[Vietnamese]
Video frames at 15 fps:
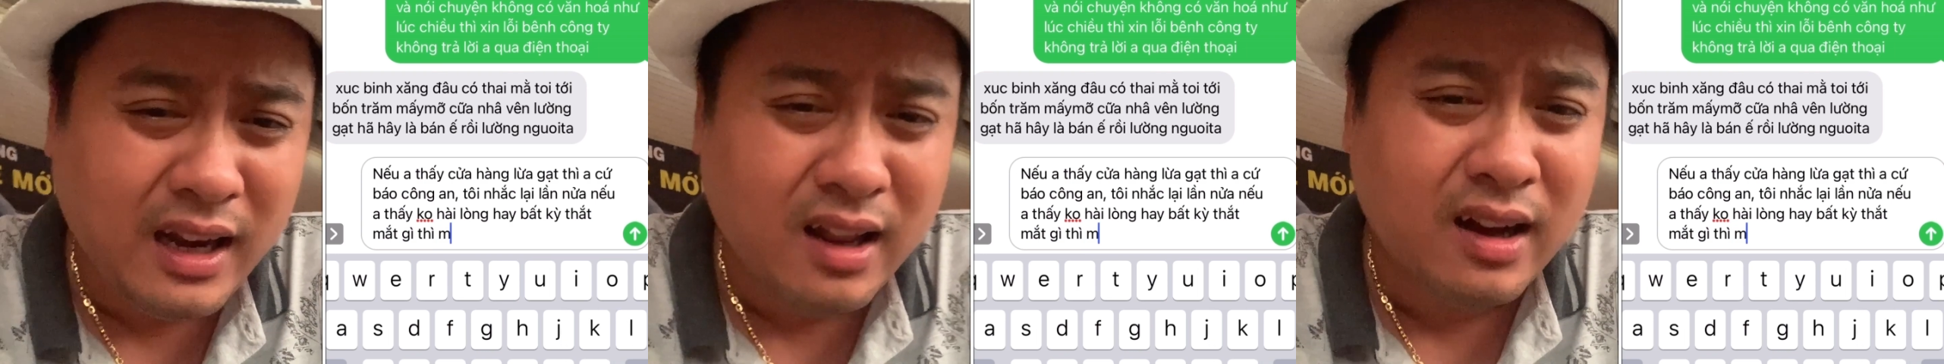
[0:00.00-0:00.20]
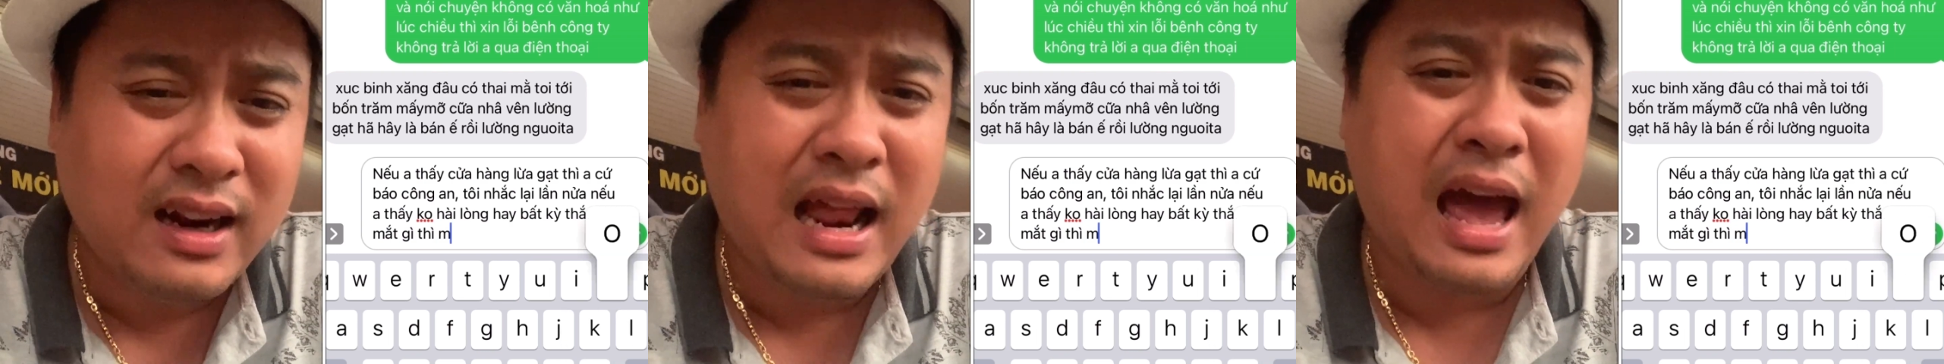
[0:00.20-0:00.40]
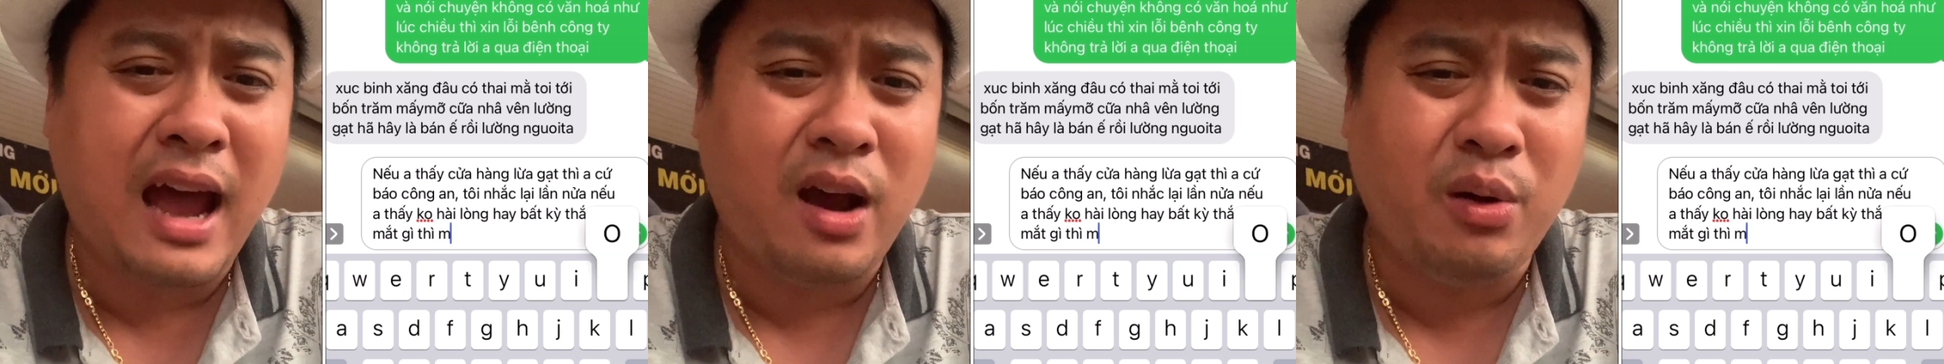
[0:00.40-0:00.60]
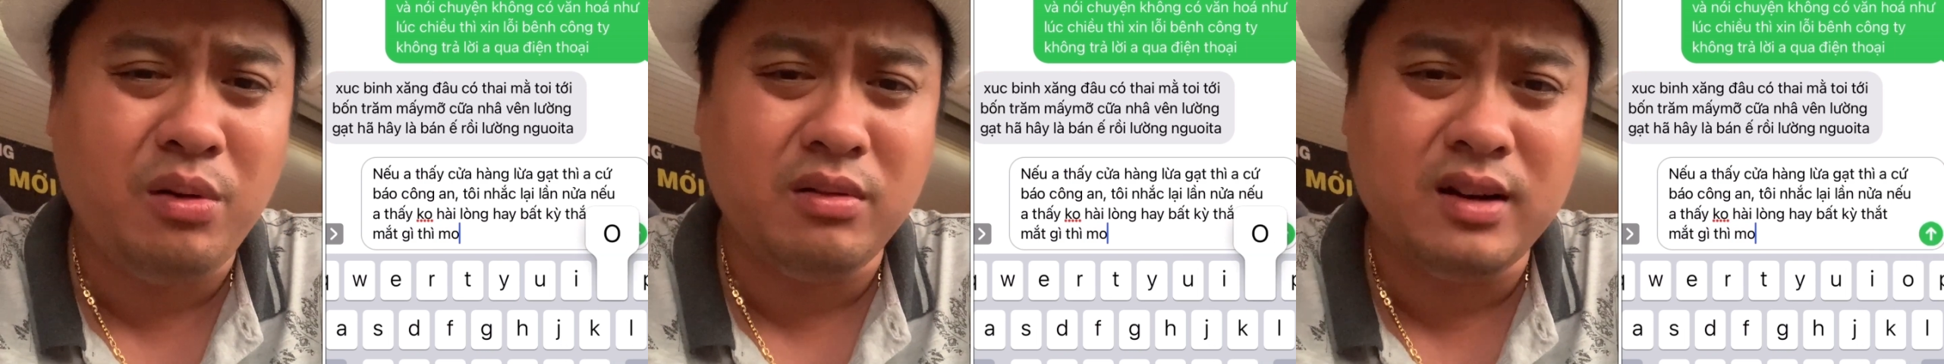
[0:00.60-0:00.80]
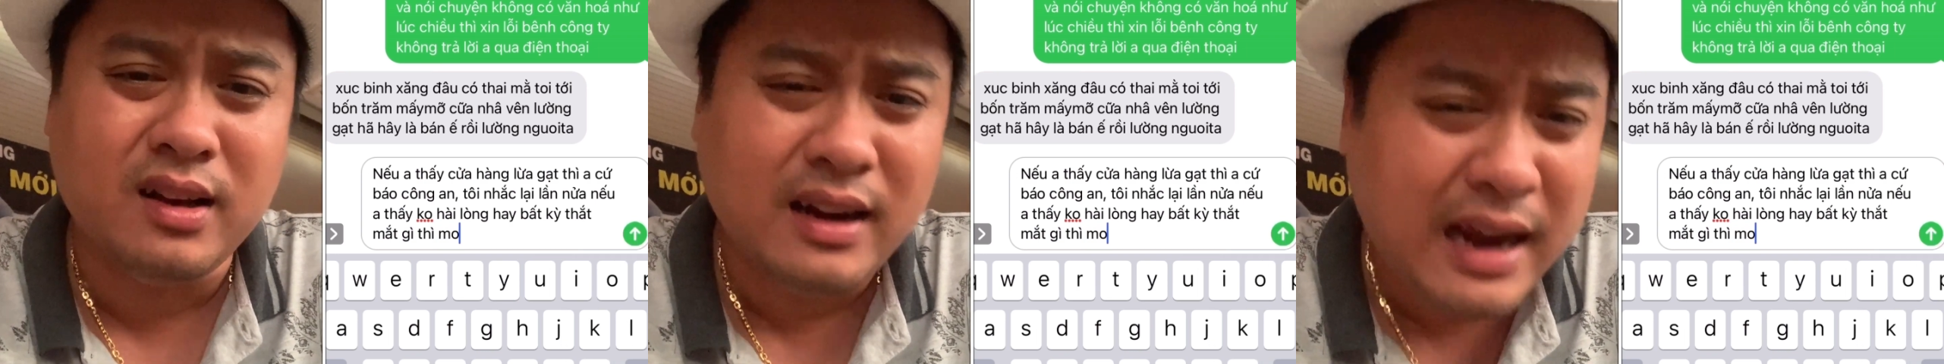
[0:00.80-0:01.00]
lừa đảo
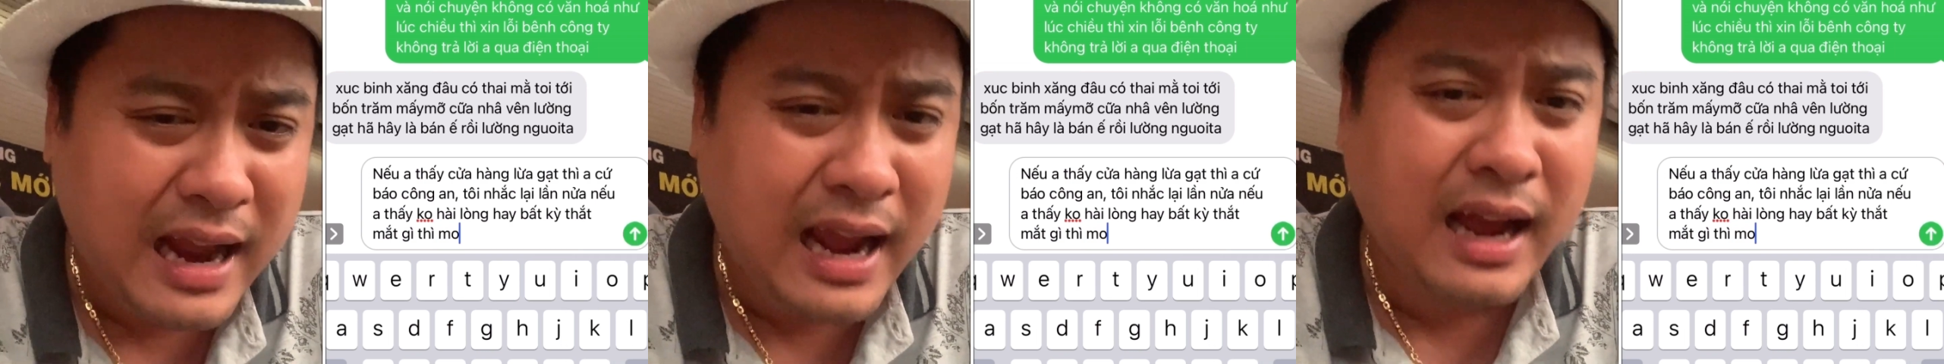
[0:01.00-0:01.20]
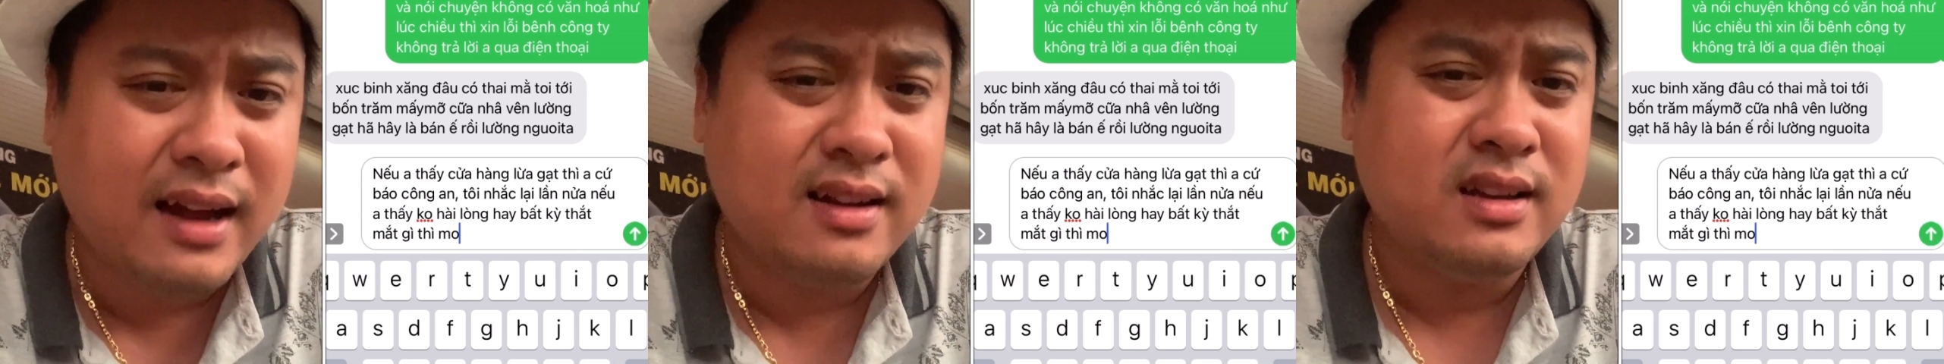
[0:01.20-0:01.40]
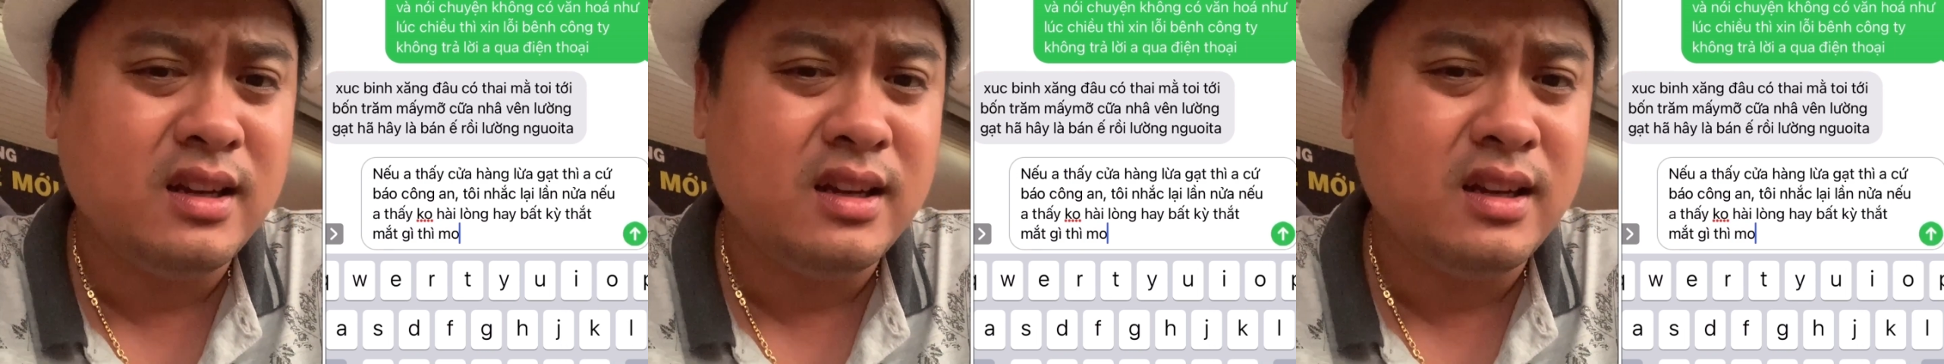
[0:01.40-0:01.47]
lừa gạt